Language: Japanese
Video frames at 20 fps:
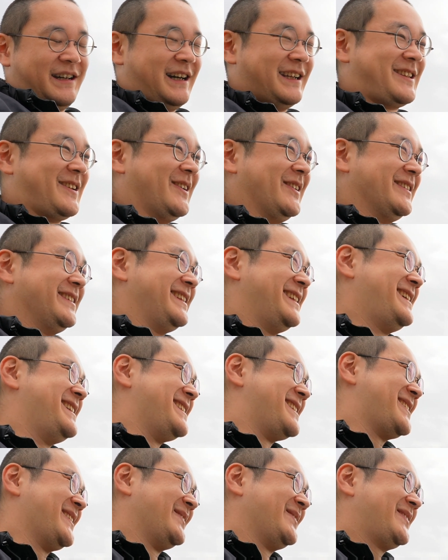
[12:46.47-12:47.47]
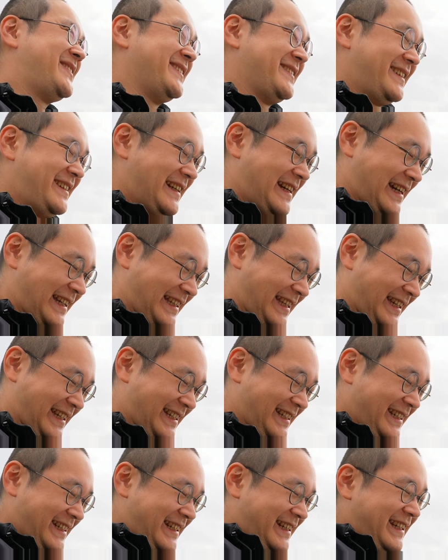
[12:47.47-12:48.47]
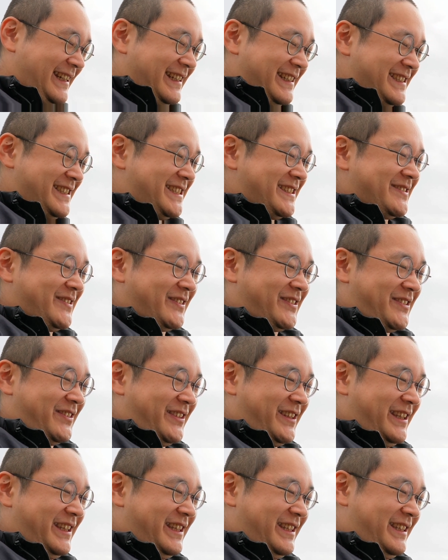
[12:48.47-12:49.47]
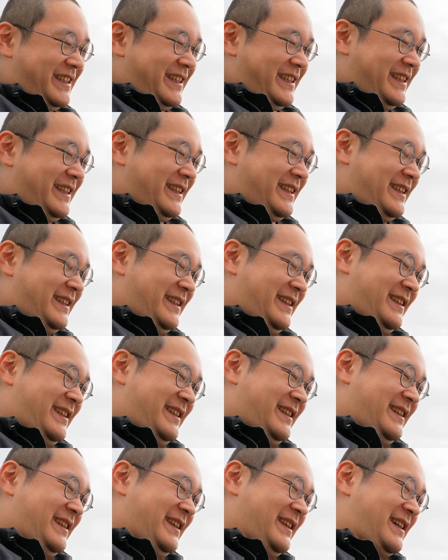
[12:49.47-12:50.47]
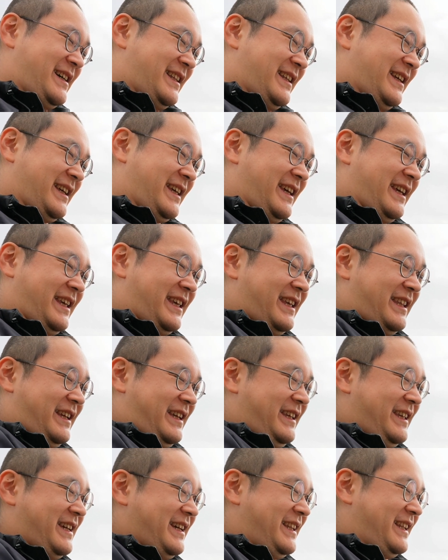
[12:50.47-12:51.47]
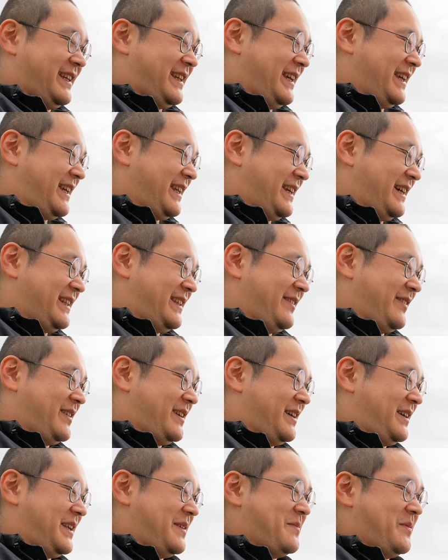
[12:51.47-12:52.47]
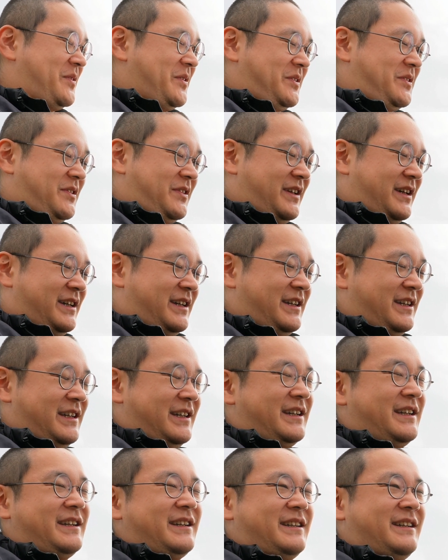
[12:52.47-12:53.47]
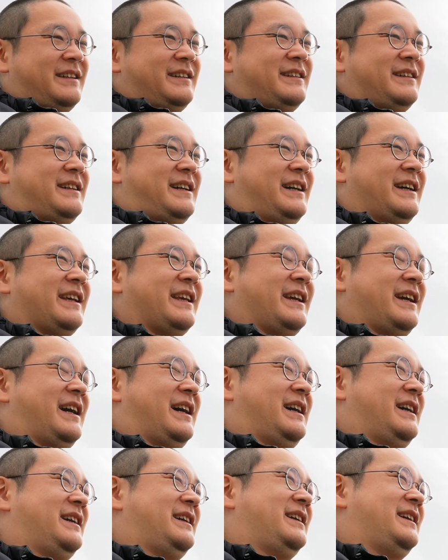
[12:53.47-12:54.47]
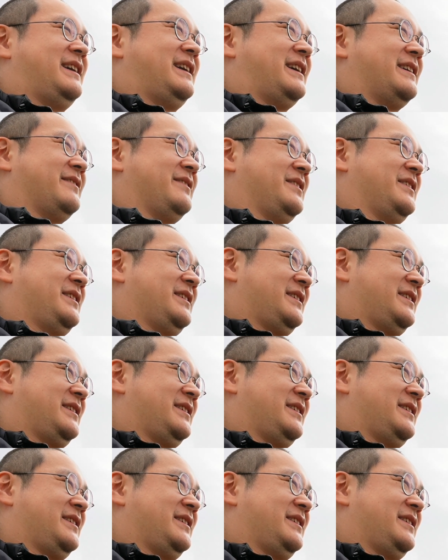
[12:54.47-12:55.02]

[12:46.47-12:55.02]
あと20分ぐらいで仕事に行かなきゃいけない行かなきゃいけないっていうかリモートで会議があるんで